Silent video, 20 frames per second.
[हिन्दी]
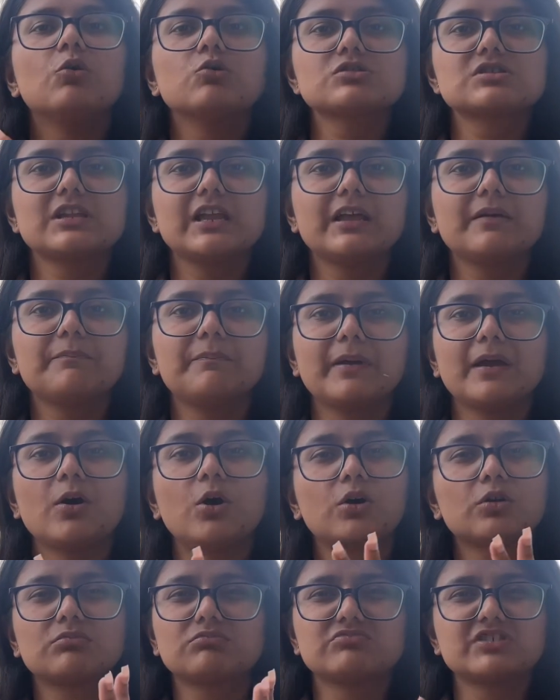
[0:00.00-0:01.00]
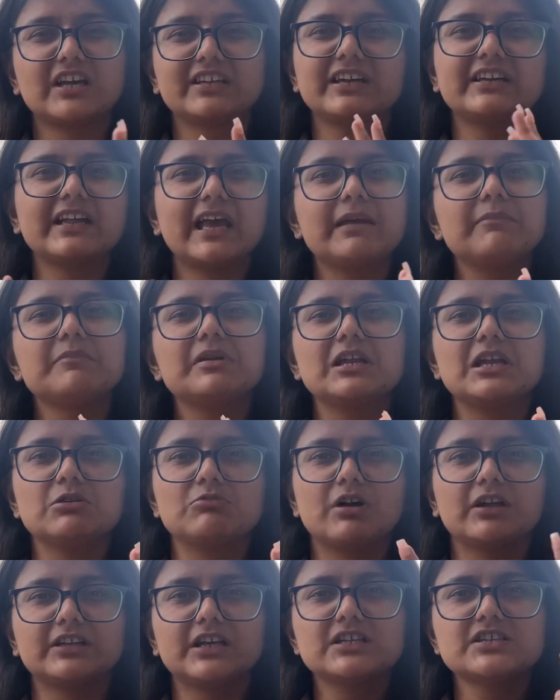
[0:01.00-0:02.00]
उस लिंक पे और ज्यादा टाइम भी नहीं
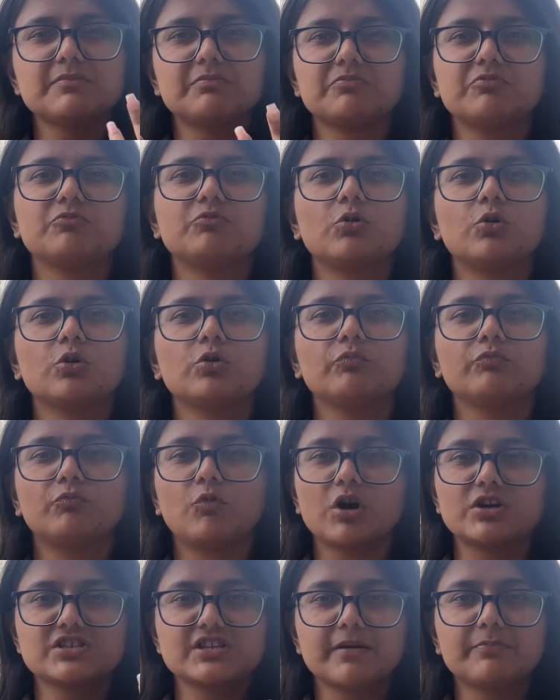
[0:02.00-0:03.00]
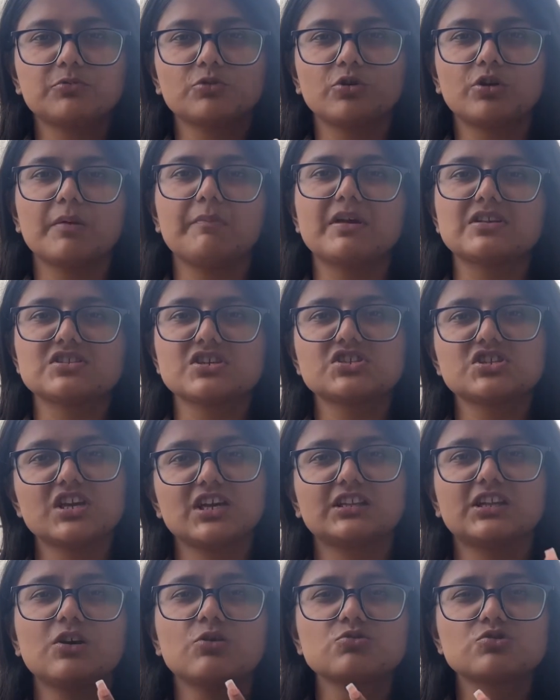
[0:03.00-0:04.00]
हुआ था जब वो व्हाट्सएप उन्होंने मैसेज
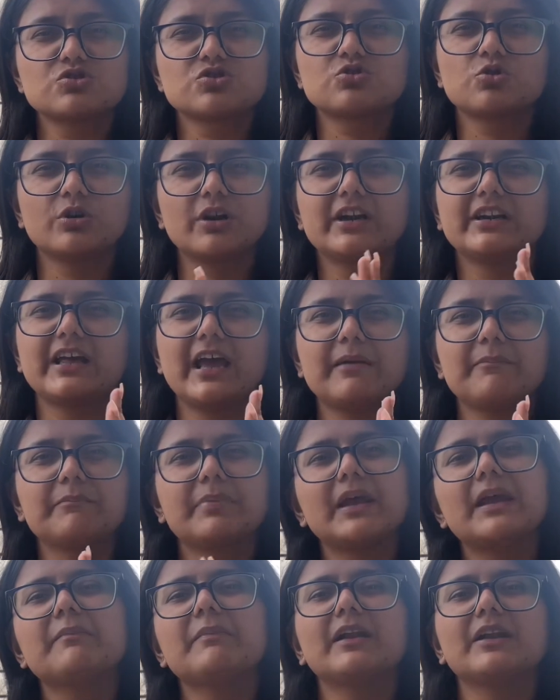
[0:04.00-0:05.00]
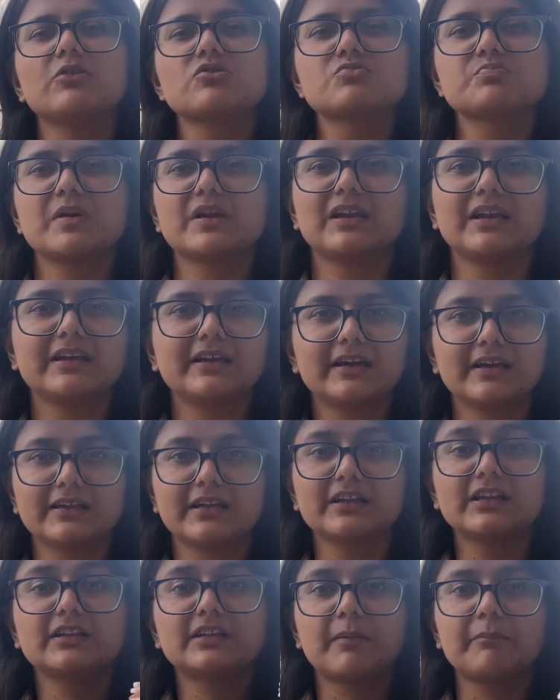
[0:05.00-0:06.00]
किया था उस थोड़े टाइम पे ही मैंने उस पर क्लिक कर
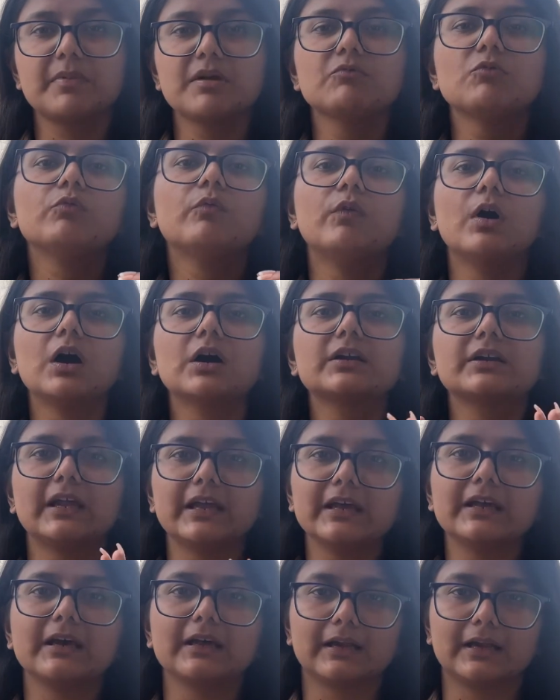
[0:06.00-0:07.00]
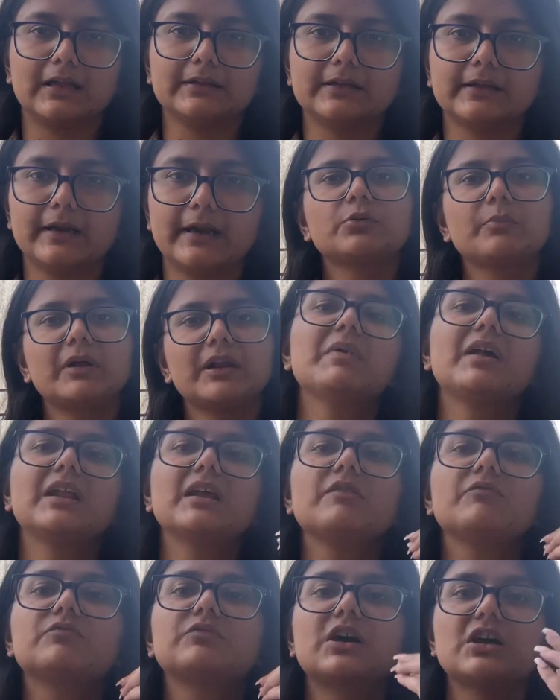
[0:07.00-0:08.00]
दिया था तब भी वो वर्क नहीं कर रहा था तो
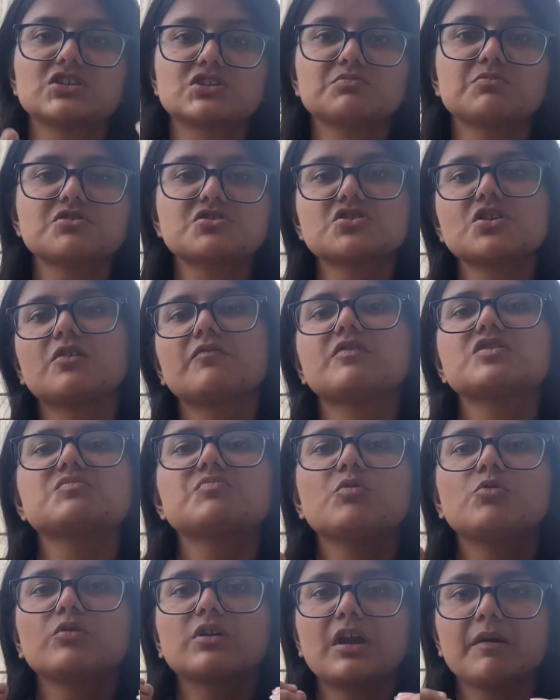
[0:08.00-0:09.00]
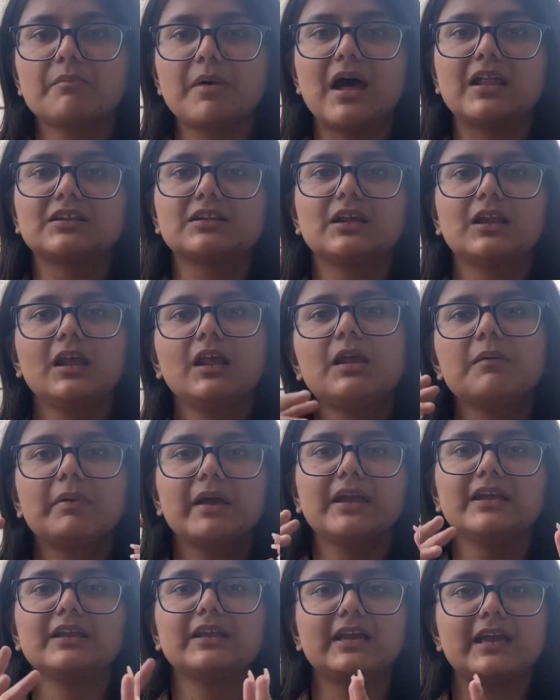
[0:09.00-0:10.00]
मैंने कस्टमर सर्विस में उनके बात करी कि
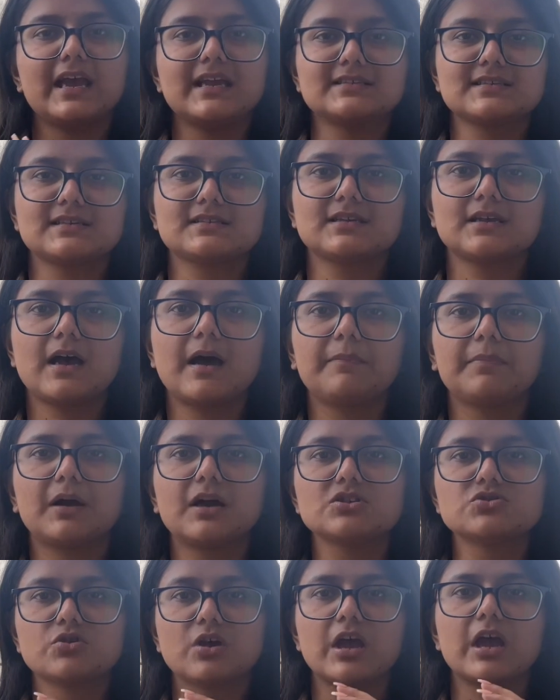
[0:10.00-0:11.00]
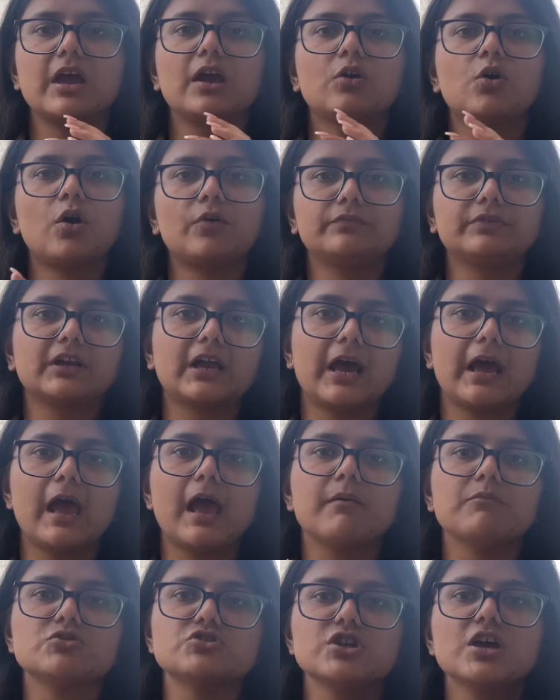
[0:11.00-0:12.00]
भाई देखिए ऐसा ऐसा आपका जो है एक ऑफर आया
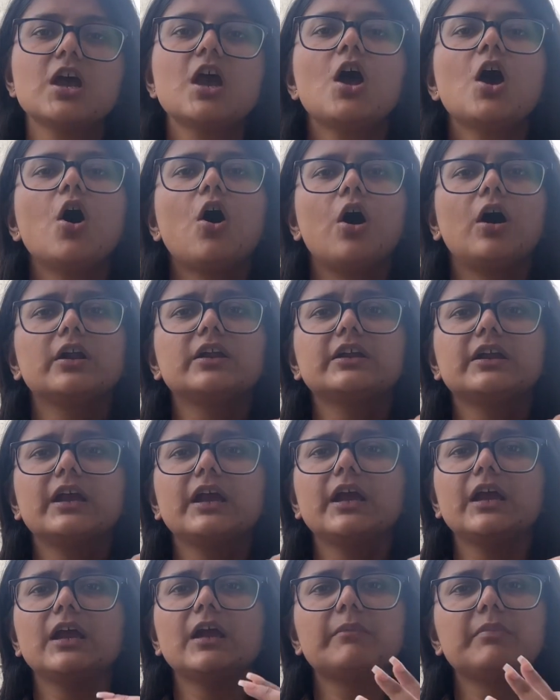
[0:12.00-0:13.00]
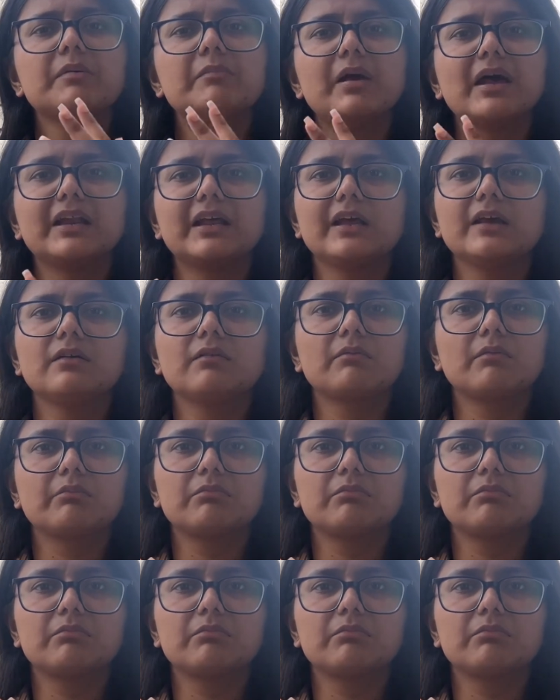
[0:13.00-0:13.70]
है मुझे और ये अभी मैंने